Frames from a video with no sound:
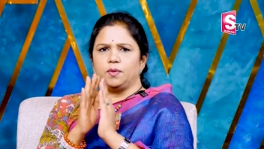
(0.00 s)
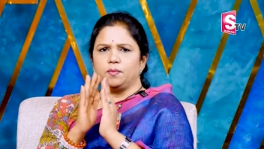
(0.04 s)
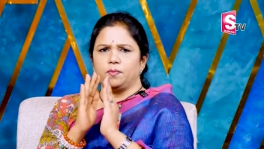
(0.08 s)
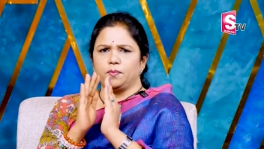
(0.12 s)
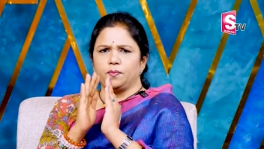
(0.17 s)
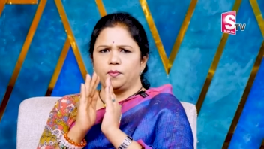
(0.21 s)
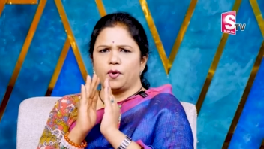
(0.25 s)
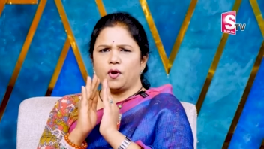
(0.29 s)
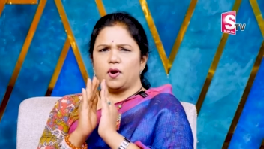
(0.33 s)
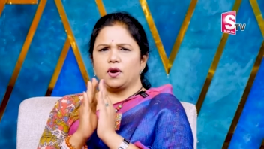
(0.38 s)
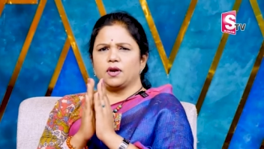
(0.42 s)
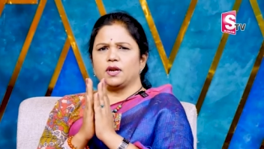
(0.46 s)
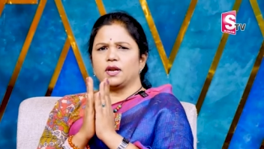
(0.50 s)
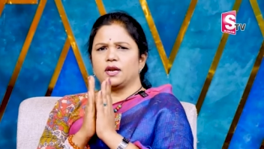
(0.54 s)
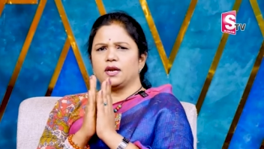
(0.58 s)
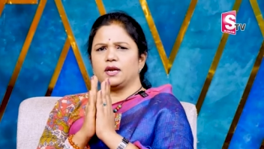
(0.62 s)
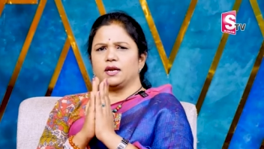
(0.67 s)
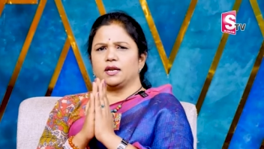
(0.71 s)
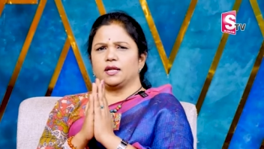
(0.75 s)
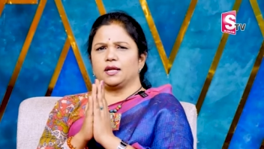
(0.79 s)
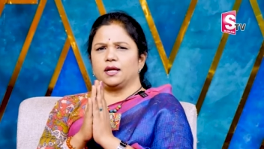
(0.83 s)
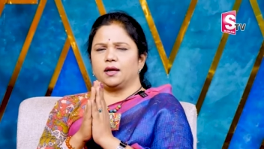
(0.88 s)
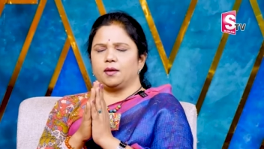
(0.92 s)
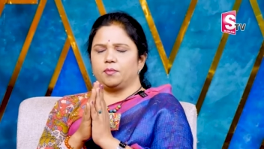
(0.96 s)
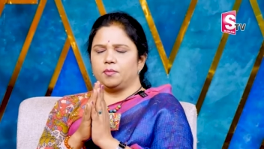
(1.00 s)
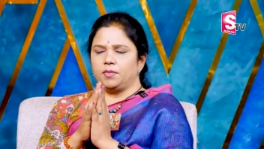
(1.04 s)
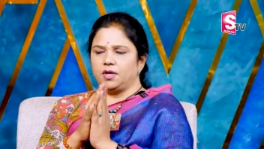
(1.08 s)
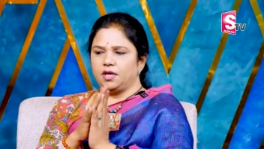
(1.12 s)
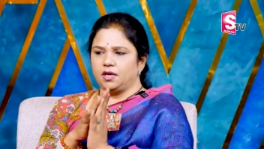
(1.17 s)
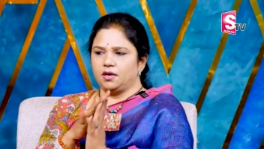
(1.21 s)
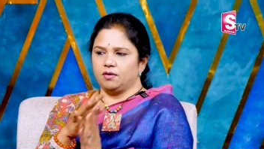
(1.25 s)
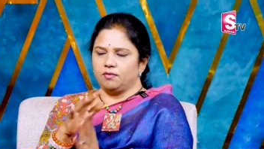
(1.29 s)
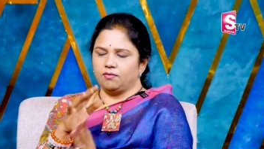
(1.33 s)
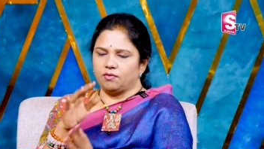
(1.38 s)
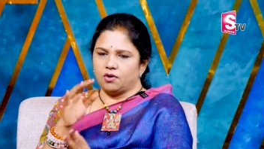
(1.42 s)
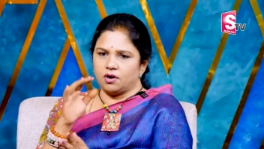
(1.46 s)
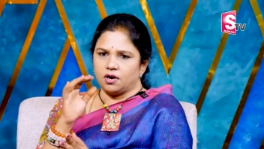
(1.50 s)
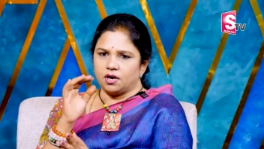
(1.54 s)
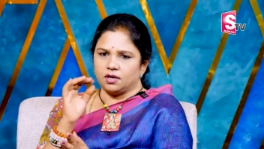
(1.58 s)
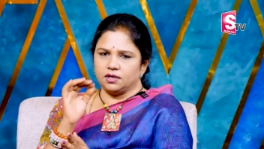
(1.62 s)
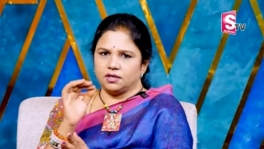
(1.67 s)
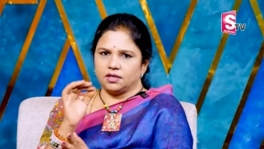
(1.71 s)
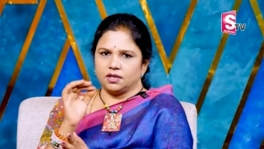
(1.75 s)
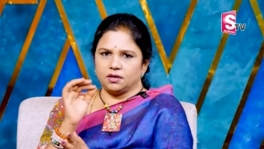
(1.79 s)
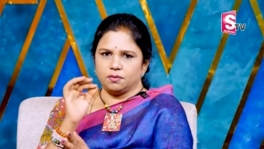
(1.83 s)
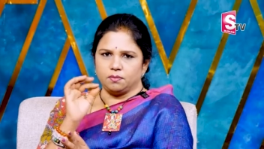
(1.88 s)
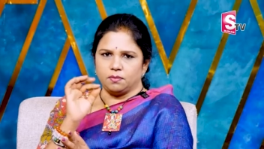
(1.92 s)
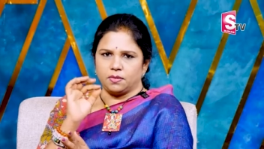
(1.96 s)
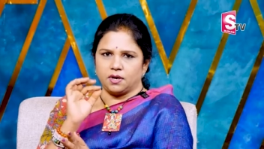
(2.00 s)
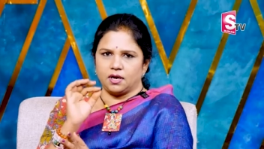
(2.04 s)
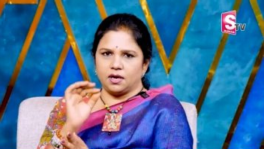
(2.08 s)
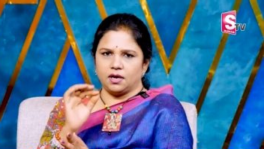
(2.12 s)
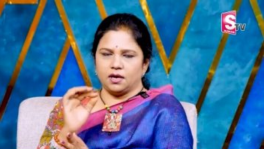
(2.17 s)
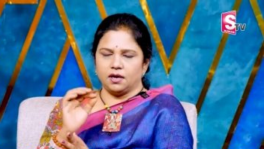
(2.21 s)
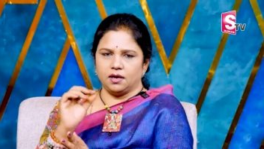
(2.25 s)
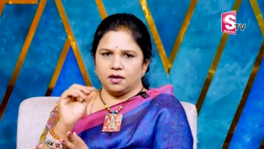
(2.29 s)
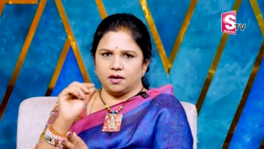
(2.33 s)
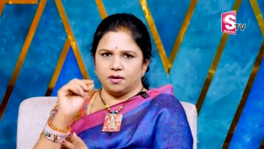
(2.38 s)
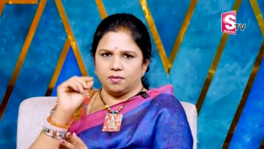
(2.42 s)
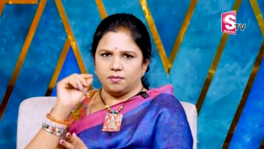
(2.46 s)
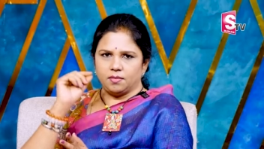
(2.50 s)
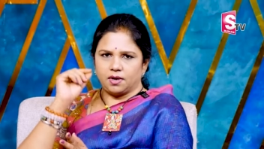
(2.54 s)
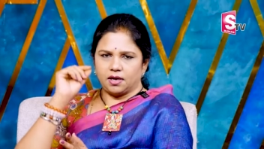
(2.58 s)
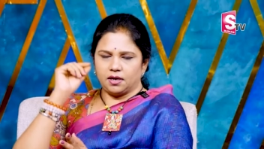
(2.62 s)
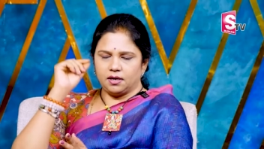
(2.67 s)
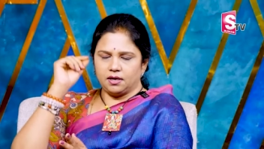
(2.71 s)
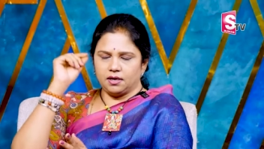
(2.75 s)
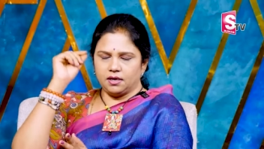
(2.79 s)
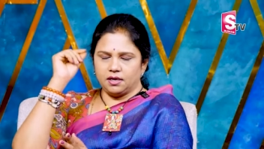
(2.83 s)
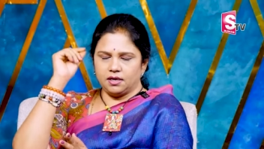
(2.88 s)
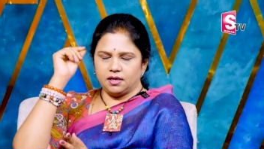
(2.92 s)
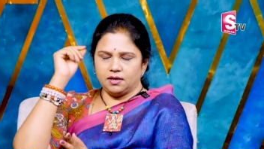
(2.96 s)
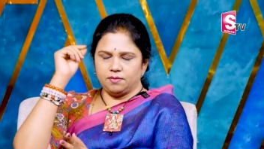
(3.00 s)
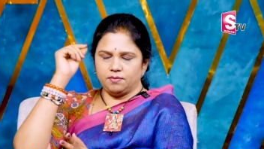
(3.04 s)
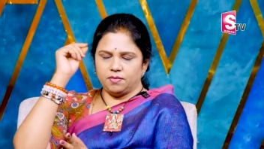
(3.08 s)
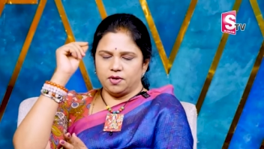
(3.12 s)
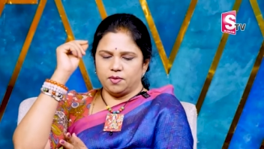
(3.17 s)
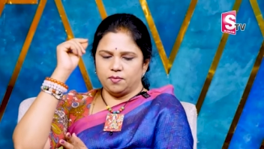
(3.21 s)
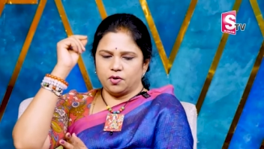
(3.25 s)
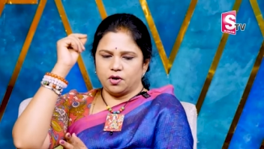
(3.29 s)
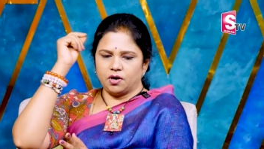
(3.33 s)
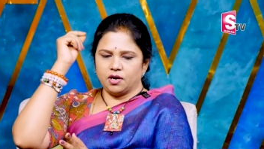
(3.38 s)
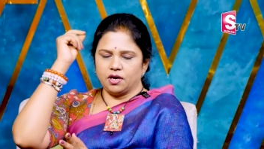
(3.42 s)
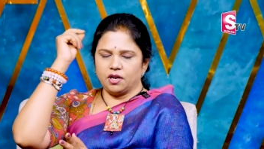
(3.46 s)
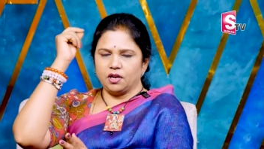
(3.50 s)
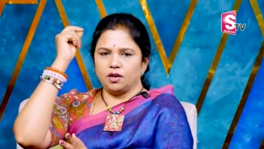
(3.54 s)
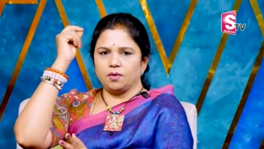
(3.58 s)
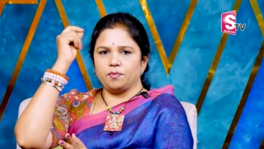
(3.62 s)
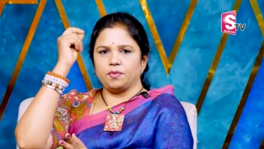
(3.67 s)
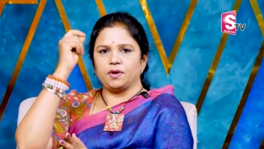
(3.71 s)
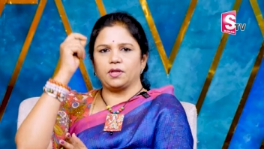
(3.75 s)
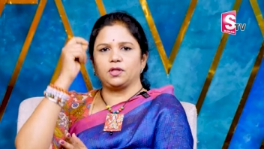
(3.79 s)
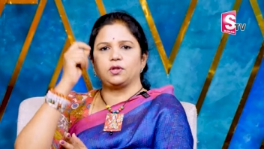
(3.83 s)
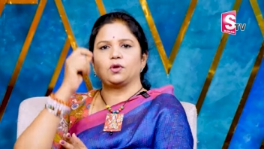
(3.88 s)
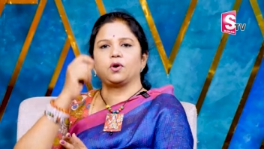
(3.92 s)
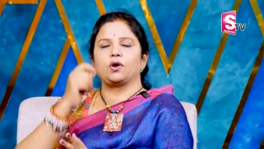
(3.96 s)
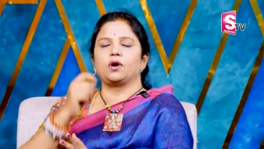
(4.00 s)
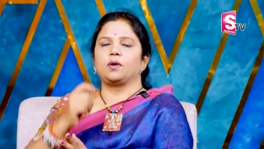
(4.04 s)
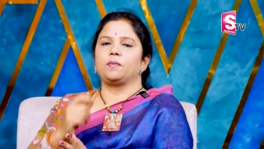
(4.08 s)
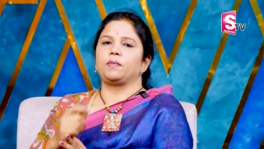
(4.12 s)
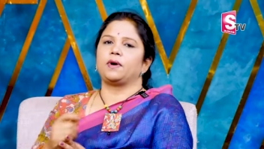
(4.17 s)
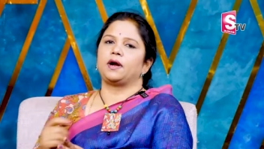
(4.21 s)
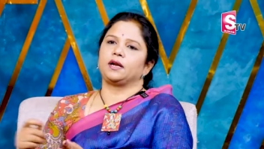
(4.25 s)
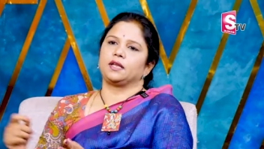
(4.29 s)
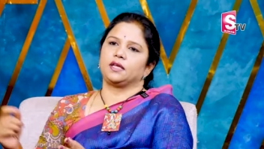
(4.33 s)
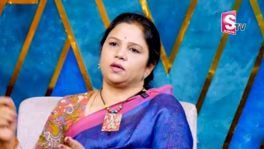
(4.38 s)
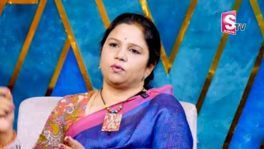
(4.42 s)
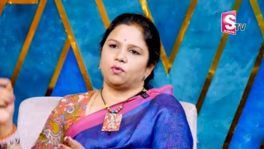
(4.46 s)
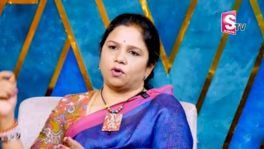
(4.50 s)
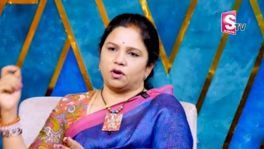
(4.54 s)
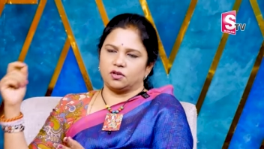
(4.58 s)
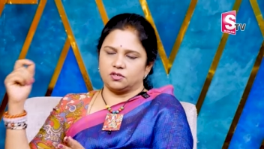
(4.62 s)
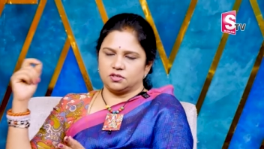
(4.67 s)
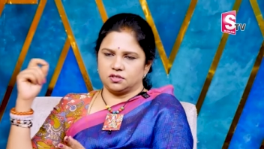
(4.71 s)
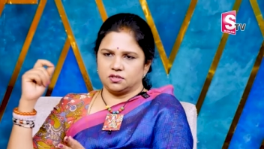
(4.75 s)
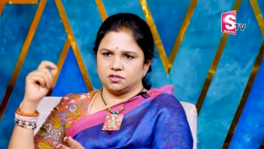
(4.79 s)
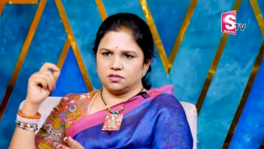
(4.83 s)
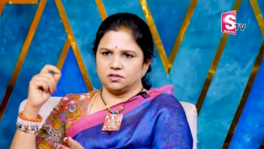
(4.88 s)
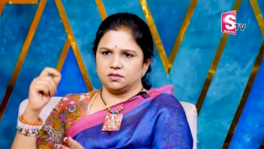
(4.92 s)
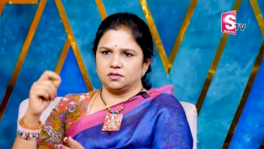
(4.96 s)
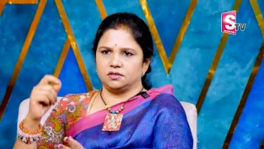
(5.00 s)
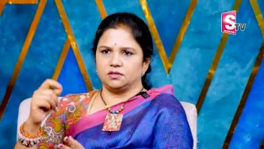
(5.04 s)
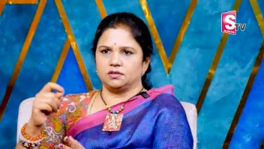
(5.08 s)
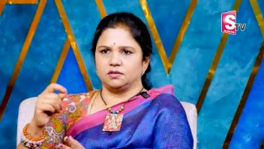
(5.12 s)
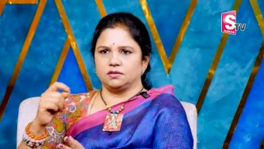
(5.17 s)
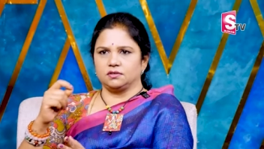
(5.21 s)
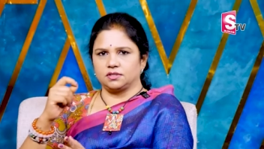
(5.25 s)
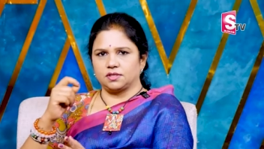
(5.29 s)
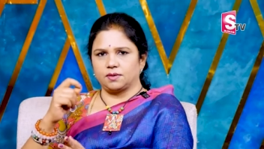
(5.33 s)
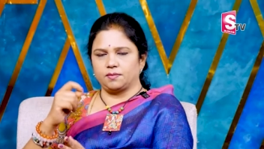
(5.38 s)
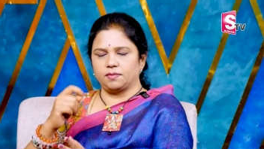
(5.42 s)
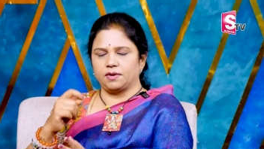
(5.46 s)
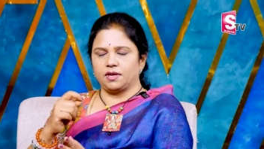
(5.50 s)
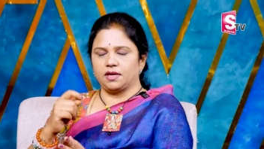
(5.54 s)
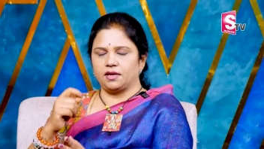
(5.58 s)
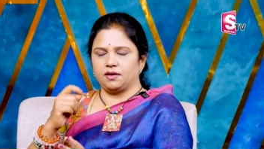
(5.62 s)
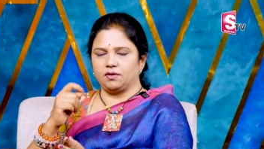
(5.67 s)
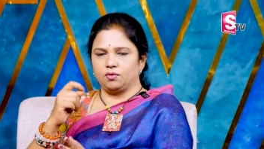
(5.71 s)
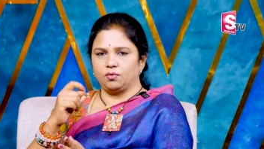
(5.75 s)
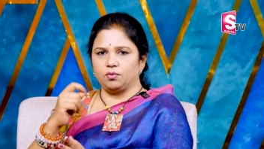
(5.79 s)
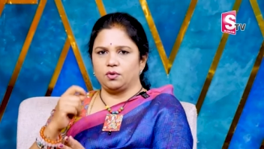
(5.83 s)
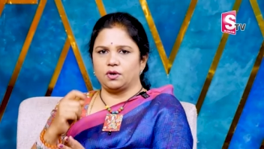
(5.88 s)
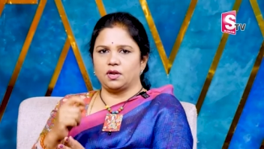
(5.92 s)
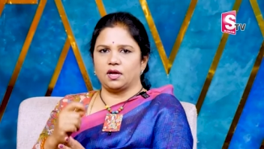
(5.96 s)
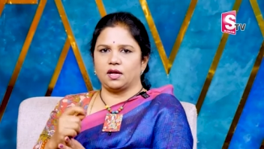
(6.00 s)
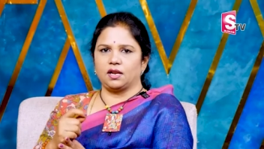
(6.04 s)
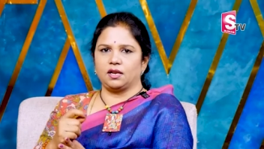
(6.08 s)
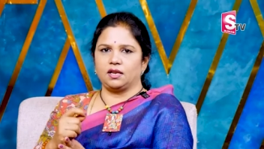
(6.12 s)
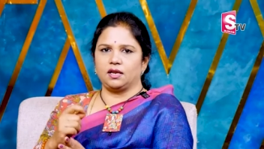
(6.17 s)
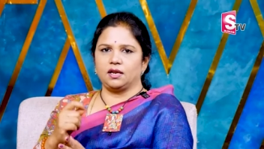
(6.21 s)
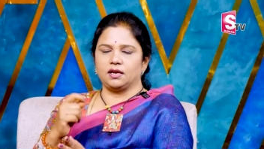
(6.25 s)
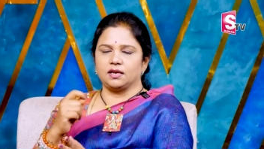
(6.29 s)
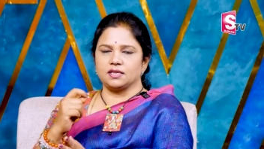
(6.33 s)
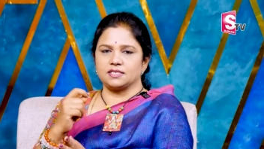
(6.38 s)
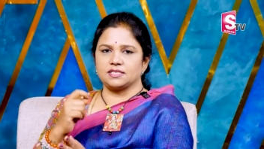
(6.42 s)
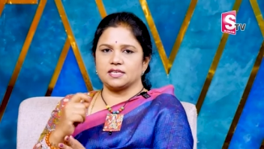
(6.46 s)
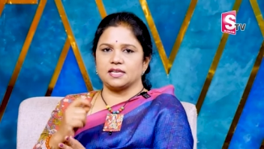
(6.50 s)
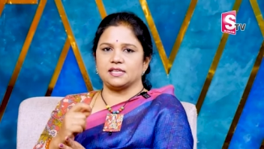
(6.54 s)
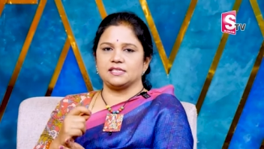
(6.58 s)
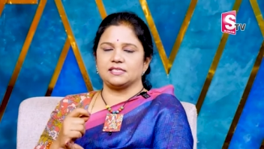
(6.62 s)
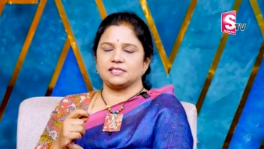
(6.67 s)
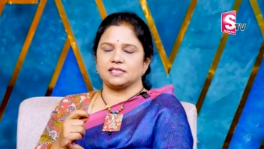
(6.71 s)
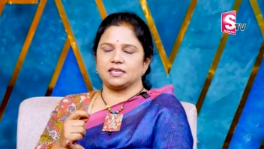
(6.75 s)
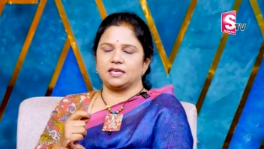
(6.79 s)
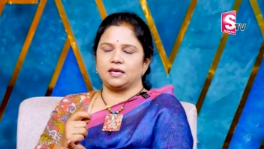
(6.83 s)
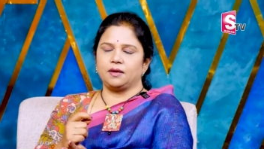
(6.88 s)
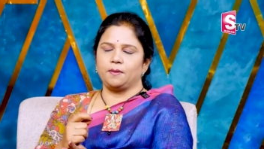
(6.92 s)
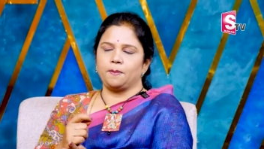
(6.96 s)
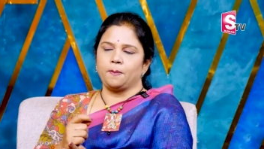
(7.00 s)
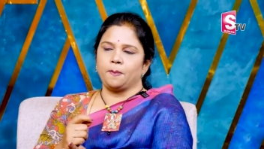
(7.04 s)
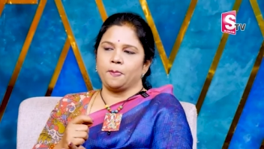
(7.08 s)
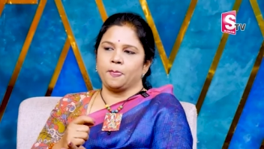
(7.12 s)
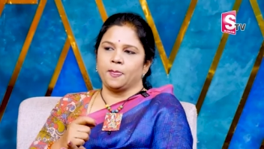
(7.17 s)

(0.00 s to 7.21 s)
ఇంపార్టెంట్ గా మీకు వాటర్ బాగా అన్ని మీ బాడీలో ప్రతి ఒక్క పార్ట్కి వాటర్ సప్లై ఉండాలి అంటే సెల్స్కి